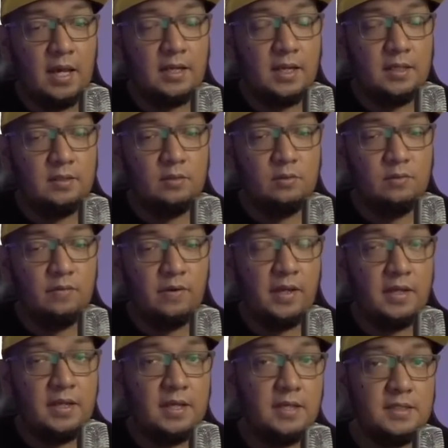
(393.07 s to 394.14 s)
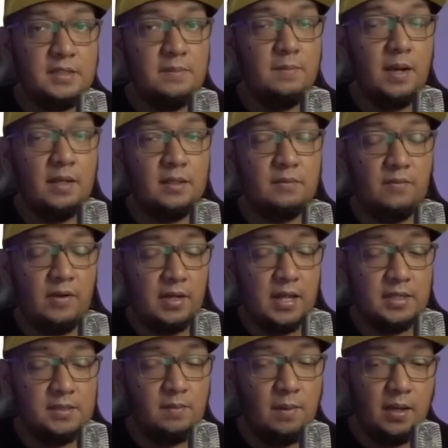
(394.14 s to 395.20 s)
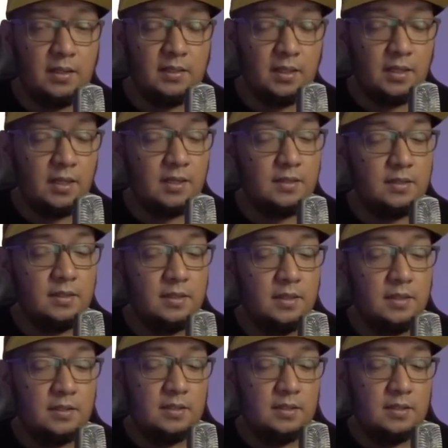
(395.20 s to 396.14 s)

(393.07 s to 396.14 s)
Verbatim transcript: harganya tuh variasi banget, variasi banget harganya.